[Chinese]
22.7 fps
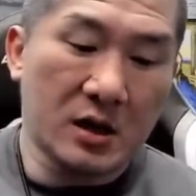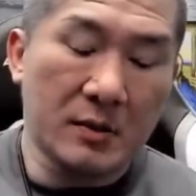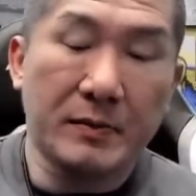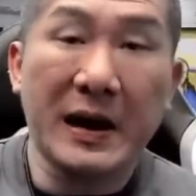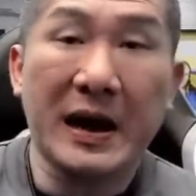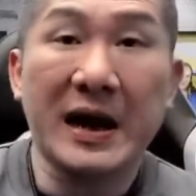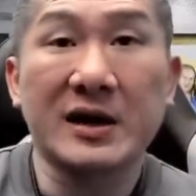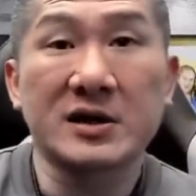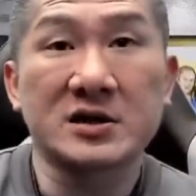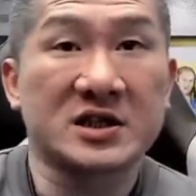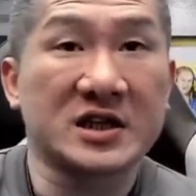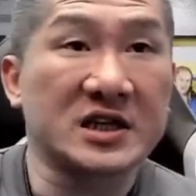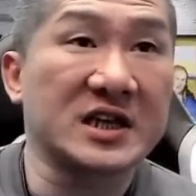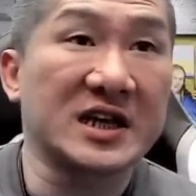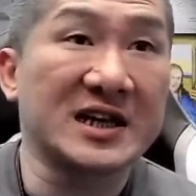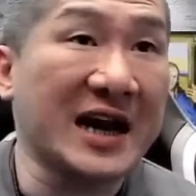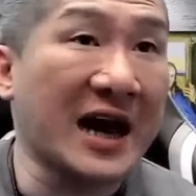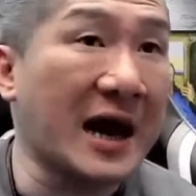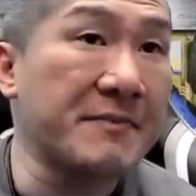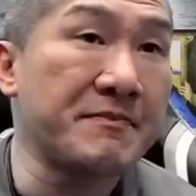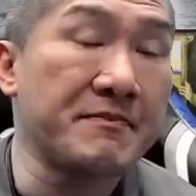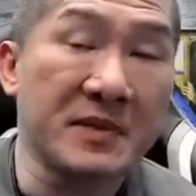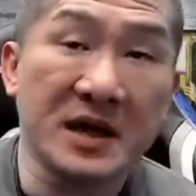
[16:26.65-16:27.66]
帮这些
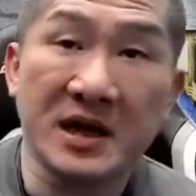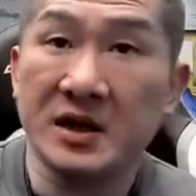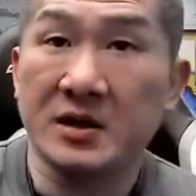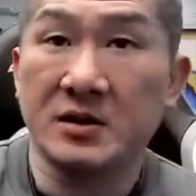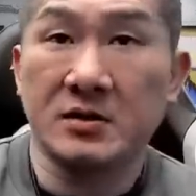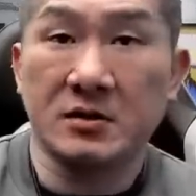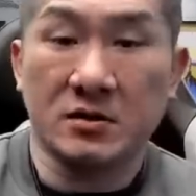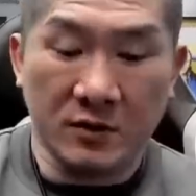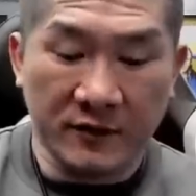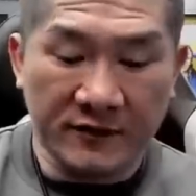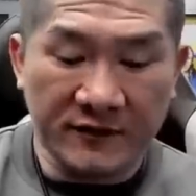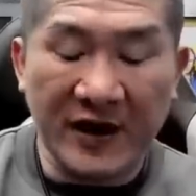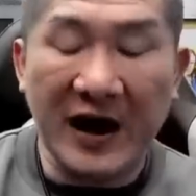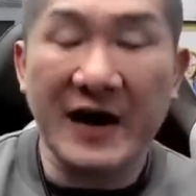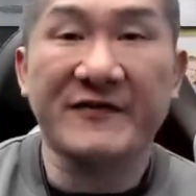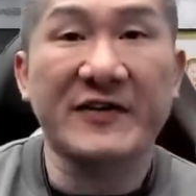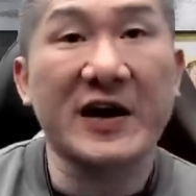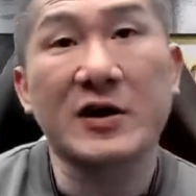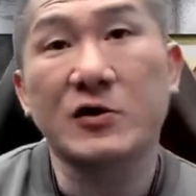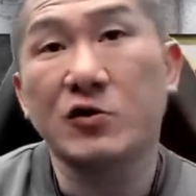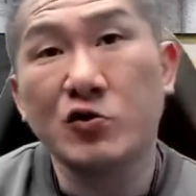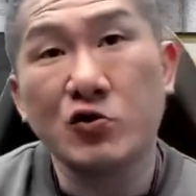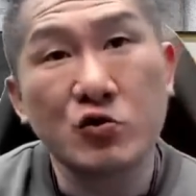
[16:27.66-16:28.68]
难民发
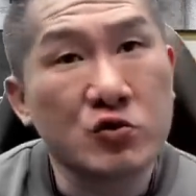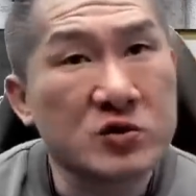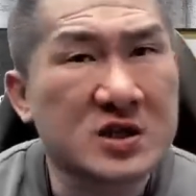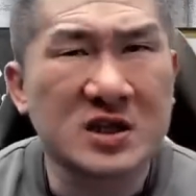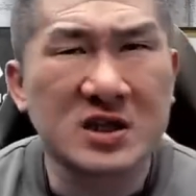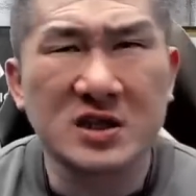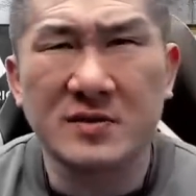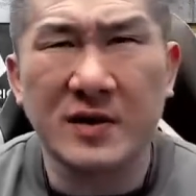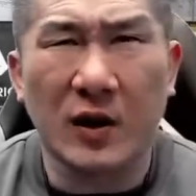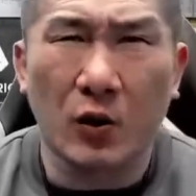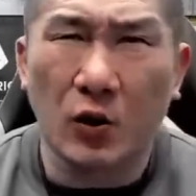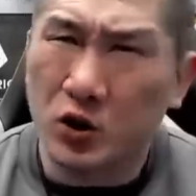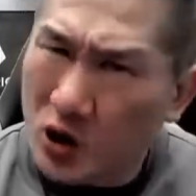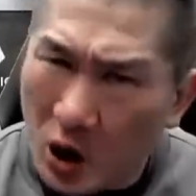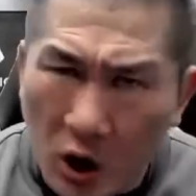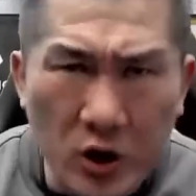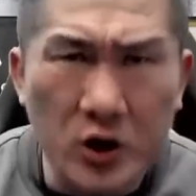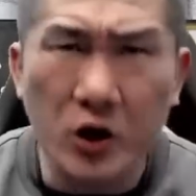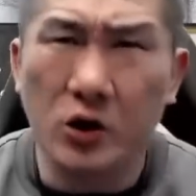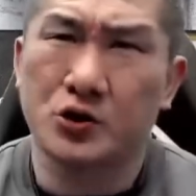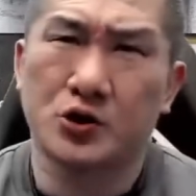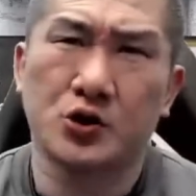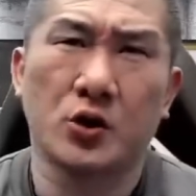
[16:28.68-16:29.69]
放物资嘛，我都
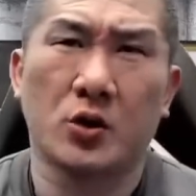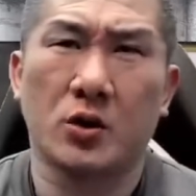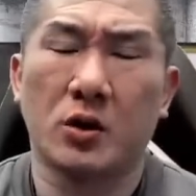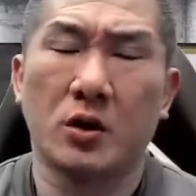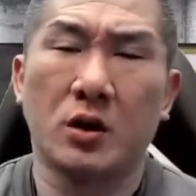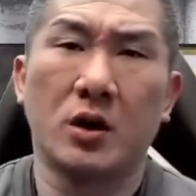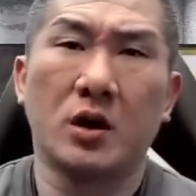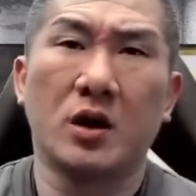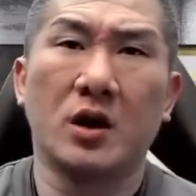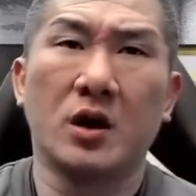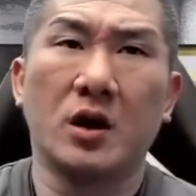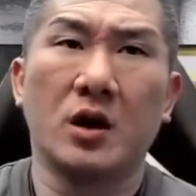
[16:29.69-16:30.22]
有做，